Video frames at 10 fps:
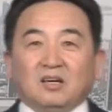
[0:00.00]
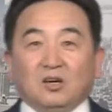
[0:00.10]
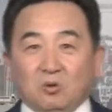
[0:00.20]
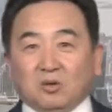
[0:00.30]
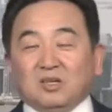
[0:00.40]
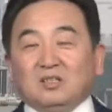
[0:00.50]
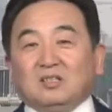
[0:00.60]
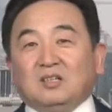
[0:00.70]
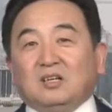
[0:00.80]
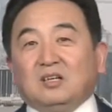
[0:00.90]
6个，
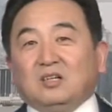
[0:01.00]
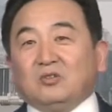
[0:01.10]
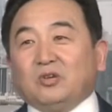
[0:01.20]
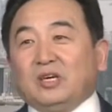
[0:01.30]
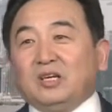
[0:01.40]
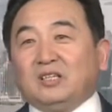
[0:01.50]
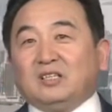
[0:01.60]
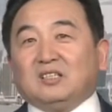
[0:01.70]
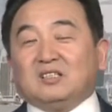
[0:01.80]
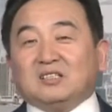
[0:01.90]
所以
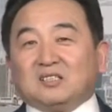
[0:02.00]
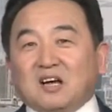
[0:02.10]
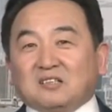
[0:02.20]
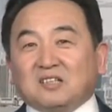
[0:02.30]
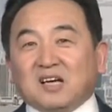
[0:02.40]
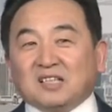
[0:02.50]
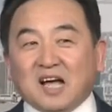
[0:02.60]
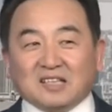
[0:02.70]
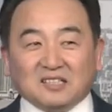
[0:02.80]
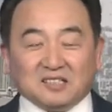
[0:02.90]
当时他
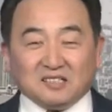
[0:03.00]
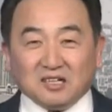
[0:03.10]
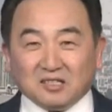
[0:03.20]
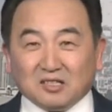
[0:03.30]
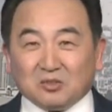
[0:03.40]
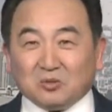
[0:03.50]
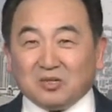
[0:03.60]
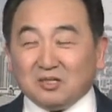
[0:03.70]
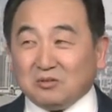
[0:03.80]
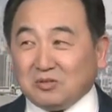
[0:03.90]
大弟子弄的时候
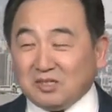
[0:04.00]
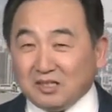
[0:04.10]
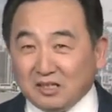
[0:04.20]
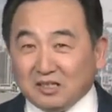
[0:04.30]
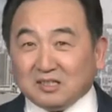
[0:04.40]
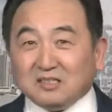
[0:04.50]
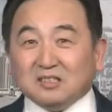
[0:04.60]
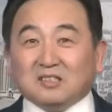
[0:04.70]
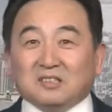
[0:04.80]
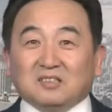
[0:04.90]
呢，就心里一
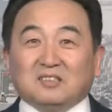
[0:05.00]
疙瘩，